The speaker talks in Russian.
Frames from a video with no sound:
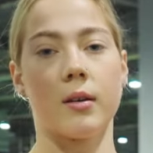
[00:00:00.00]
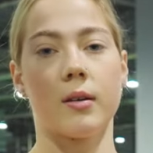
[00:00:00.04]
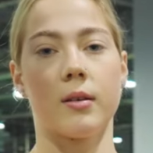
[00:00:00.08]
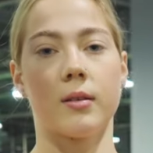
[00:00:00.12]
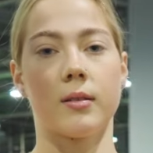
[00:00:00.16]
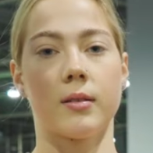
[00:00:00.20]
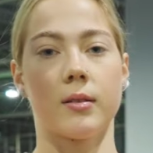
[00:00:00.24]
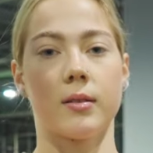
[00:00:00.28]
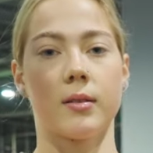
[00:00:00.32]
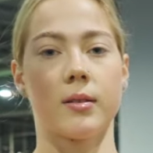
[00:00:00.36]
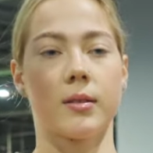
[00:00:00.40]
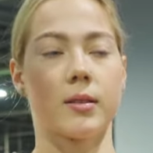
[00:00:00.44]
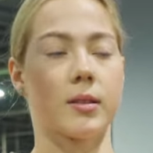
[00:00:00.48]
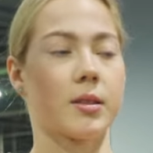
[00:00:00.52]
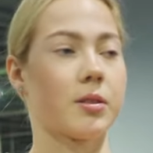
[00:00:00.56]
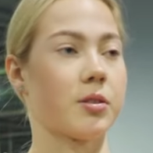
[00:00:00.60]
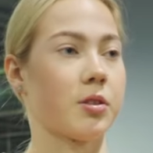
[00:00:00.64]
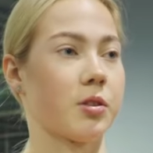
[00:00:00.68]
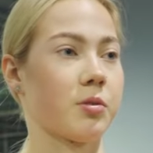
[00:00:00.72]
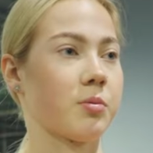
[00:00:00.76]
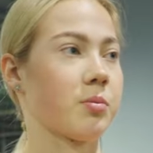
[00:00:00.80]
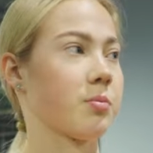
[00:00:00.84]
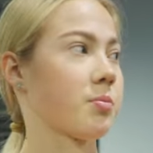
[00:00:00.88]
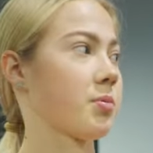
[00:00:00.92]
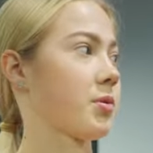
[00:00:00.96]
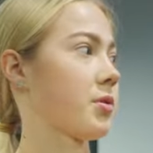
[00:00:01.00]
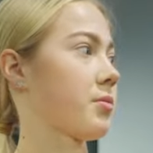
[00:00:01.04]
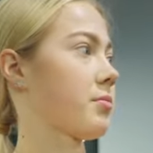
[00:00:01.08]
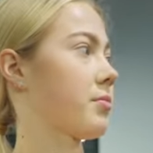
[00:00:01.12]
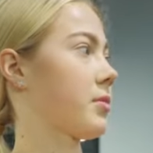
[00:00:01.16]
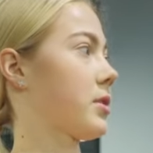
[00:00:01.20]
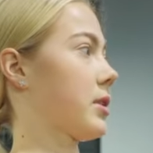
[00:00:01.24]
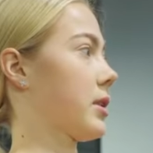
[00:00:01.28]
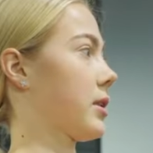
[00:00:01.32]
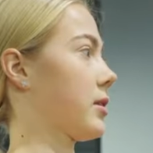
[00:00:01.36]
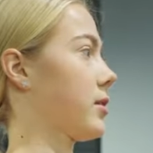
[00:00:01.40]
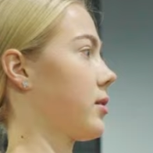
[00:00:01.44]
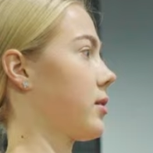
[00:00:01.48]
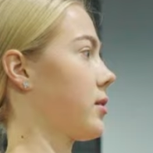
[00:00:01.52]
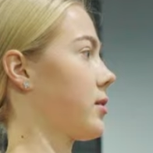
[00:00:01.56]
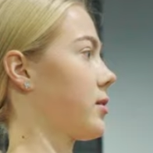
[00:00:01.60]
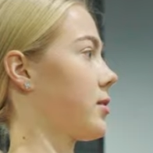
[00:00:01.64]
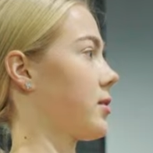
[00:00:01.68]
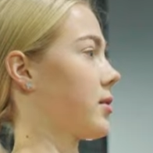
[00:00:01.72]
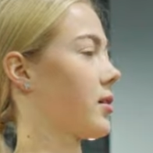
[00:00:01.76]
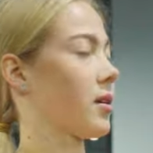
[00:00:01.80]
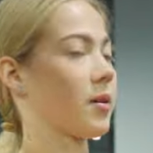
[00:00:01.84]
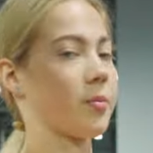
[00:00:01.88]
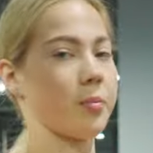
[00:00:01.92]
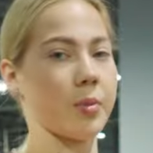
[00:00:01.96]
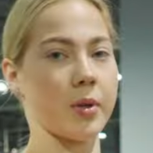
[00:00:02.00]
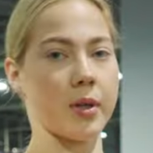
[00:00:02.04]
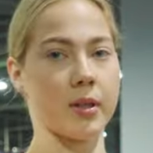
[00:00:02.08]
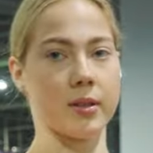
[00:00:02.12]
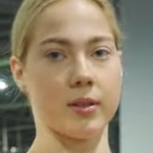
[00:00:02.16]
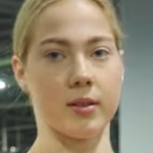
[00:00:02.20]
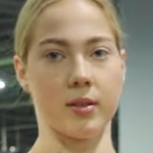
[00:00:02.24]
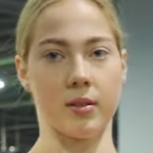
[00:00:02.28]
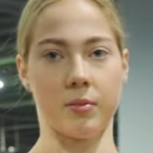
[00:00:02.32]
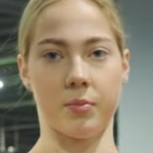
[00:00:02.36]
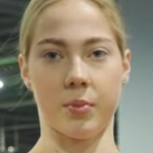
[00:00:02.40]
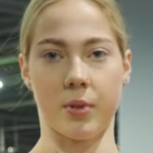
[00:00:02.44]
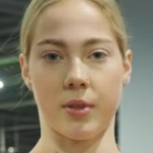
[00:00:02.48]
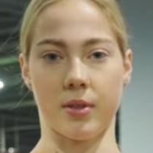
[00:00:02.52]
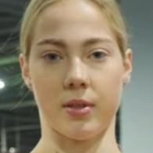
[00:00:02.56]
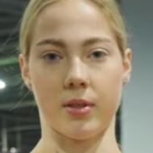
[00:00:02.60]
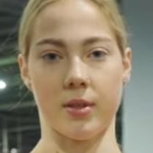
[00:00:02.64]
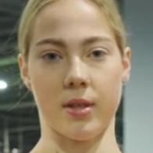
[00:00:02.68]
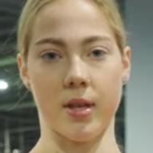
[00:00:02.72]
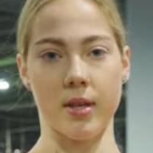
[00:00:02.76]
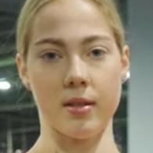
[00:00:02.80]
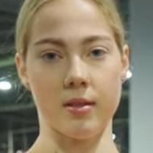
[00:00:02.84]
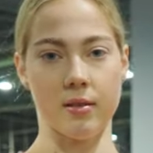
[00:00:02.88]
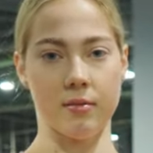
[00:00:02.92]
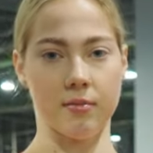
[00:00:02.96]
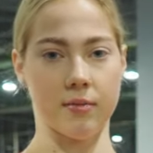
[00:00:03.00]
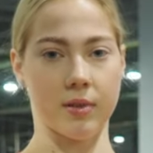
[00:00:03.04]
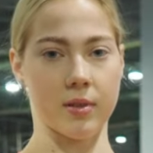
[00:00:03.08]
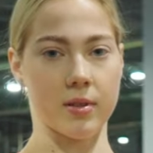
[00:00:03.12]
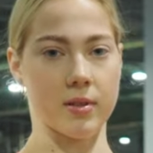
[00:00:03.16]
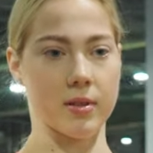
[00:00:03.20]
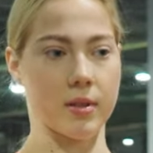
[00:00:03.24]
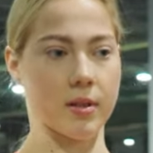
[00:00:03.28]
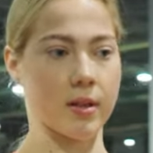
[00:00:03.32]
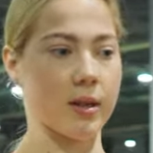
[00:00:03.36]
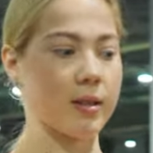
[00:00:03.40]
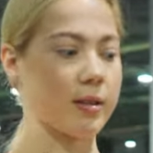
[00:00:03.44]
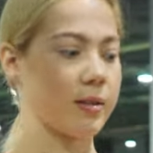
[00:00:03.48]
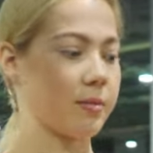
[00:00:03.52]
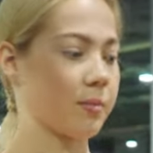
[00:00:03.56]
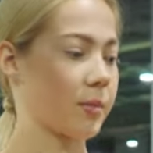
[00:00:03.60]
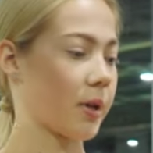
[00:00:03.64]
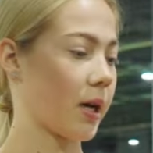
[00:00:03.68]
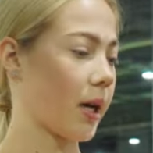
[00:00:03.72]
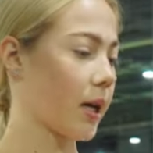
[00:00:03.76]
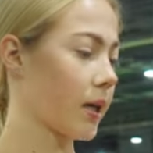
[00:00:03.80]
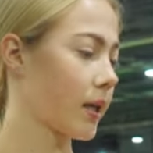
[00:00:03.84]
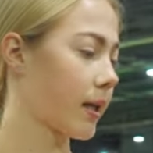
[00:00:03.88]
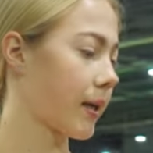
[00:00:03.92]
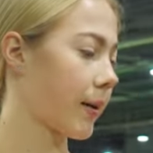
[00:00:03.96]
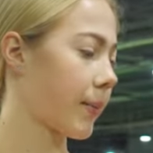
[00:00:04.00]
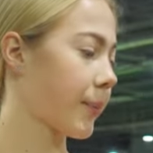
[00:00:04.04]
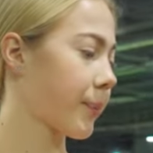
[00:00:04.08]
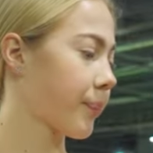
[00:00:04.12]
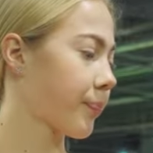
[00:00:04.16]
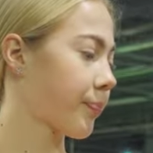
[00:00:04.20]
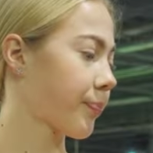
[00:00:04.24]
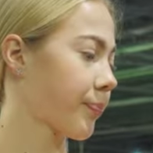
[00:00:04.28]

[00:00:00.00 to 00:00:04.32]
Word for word: А, сейчас мы будем делать обратные приседания в вертикальном гаке.